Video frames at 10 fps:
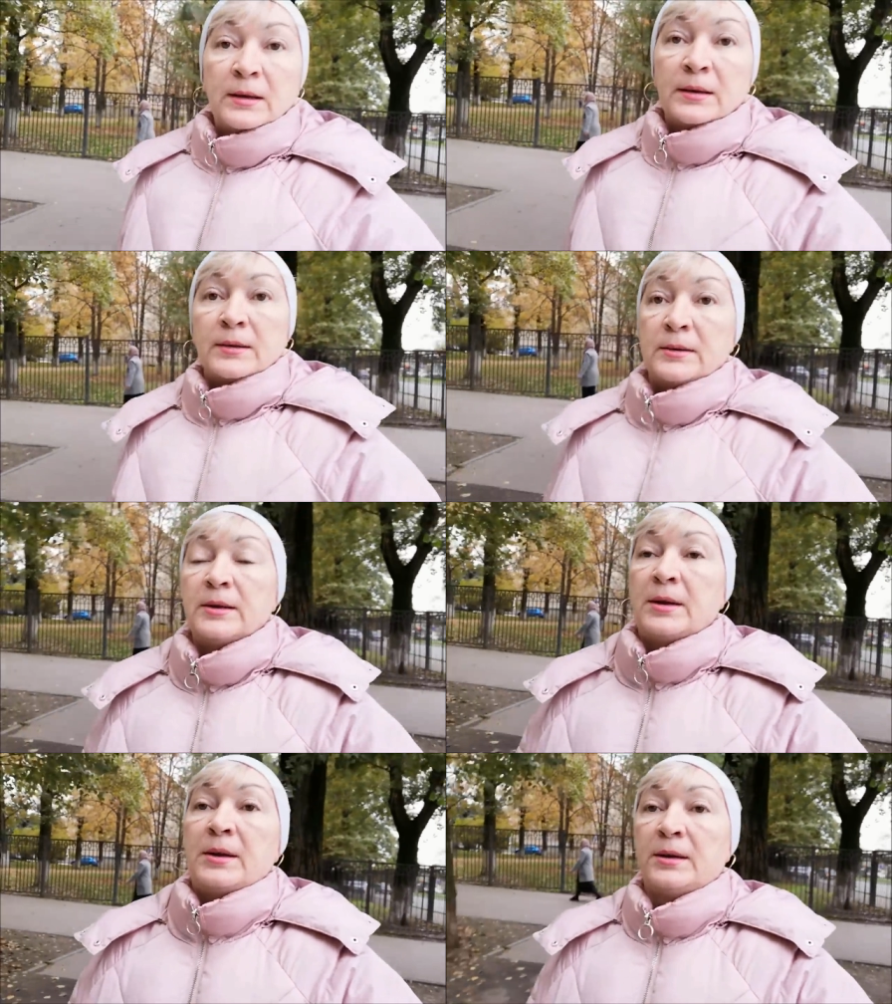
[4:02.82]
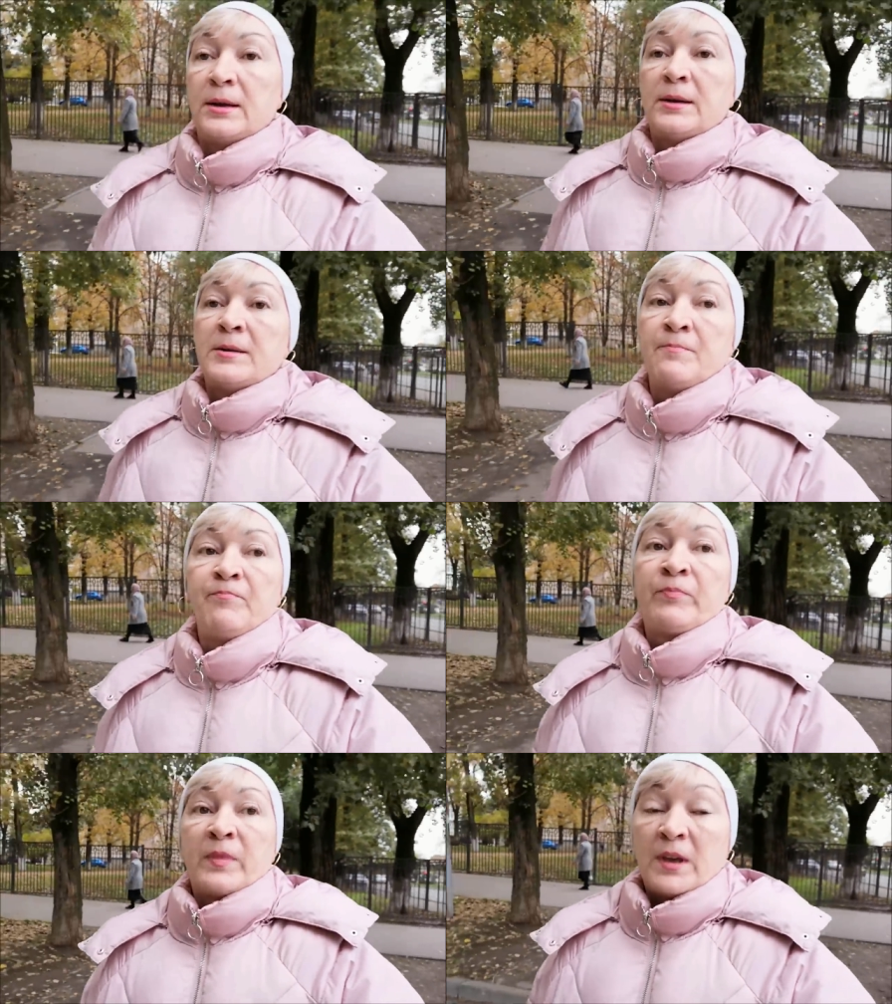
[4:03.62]
а,
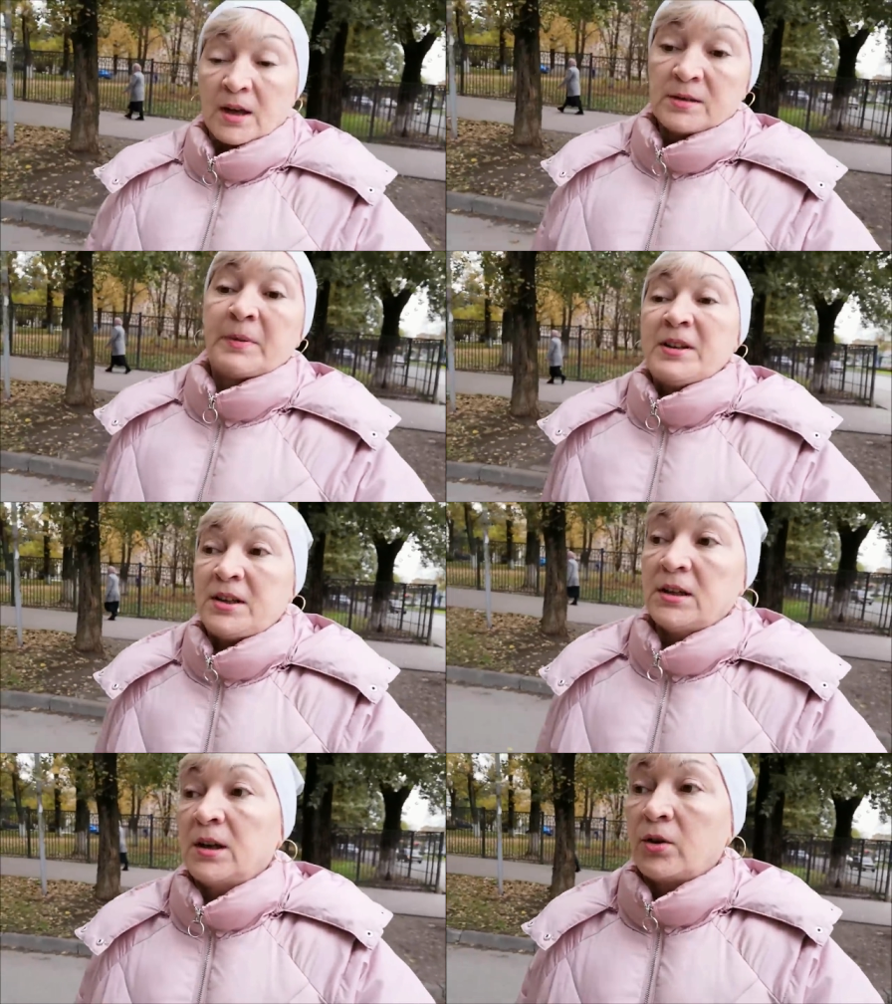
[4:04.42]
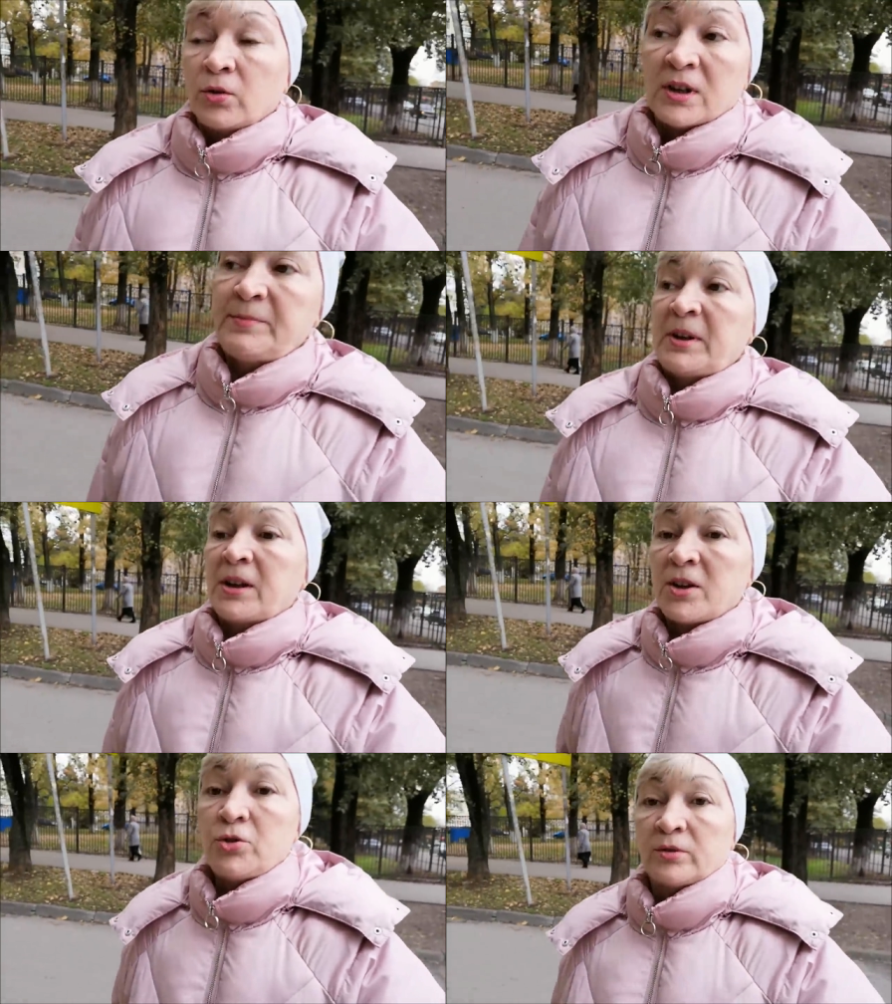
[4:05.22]
я спросила, говорю, у нас
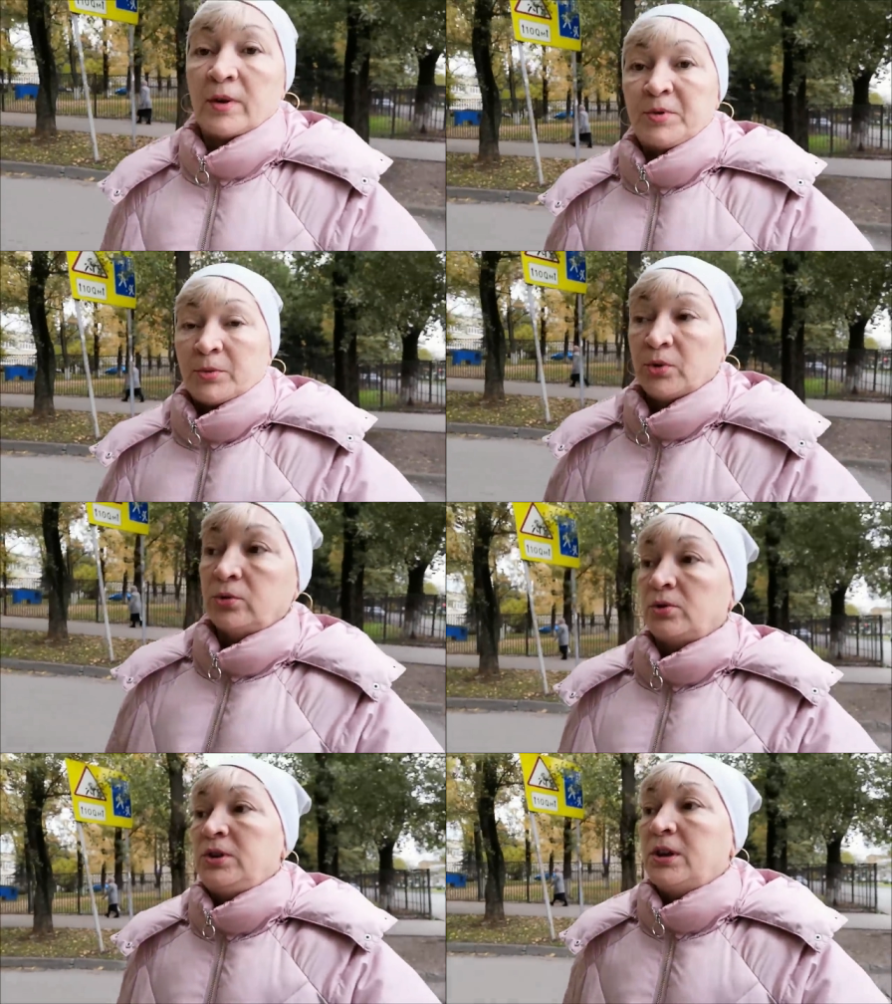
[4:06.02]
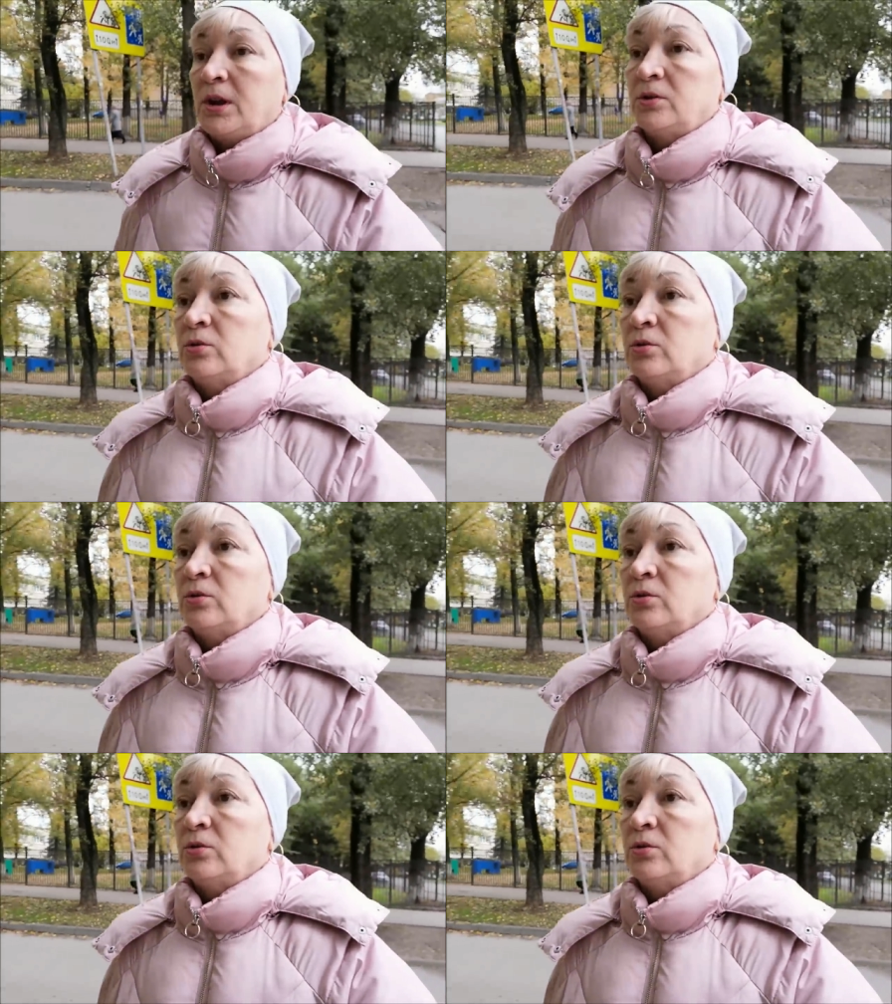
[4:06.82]
перерасчет вообще будут делать?